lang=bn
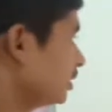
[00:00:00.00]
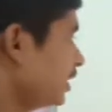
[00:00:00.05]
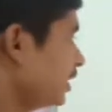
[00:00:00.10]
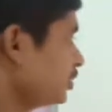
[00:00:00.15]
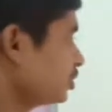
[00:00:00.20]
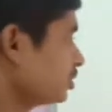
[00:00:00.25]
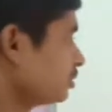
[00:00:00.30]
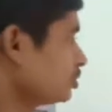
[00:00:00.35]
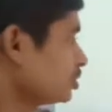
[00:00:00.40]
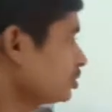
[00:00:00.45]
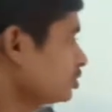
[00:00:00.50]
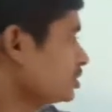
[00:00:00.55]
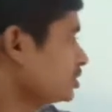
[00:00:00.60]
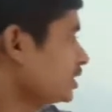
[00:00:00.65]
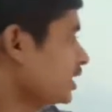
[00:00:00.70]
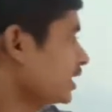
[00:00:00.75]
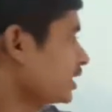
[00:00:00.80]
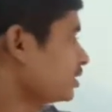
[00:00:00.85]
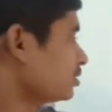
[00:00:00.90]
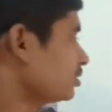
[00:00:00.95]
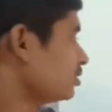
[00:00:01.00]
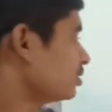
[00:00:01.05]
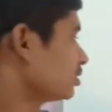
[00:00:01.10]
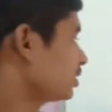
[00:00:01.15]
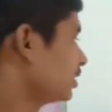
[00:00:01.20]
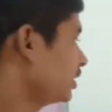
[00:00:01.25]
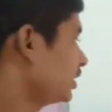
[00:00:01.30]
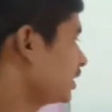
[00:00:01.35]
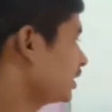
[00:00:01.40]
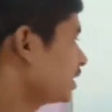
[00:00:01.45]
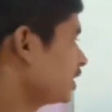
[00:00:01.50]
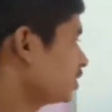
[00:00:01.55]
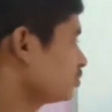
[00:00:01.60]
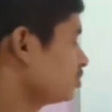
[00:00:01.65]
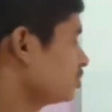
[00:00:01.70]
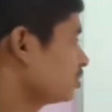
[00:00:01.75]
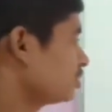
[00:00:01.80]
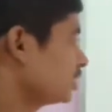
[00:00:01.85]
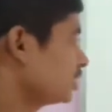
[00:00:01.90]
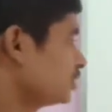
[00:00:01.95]
এই সমস্ত জায়গাগুলোকে
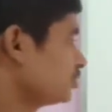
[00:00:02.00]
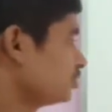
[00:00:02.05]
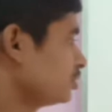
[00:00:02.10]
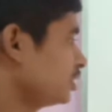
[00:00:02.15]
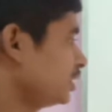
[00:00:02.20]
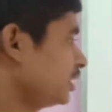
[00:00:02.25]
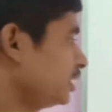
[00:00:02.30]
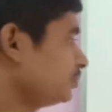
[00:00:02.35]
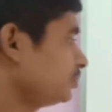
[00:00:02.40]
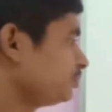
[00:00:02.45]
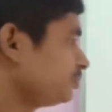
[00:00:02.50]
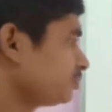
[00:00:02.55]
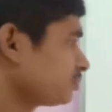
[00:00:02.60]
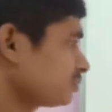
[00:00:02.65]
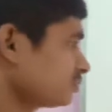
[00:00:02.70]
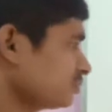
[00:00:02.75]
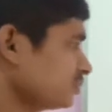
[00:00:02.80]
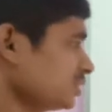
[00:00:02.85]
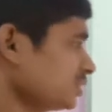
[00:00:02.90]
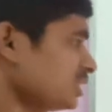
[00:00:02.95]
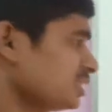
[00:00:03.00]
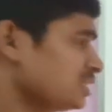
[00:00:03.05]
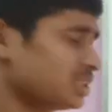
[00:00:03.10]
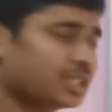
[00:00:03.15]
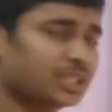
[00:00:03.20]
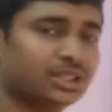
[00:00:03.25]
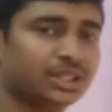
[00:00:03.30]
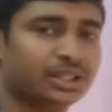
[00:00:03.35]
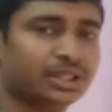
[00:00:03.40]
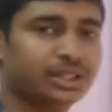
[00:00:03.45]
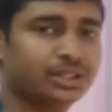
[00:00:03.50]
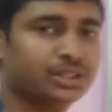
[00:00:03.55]
দেখাশোনা করার জন্যে যারা থাকে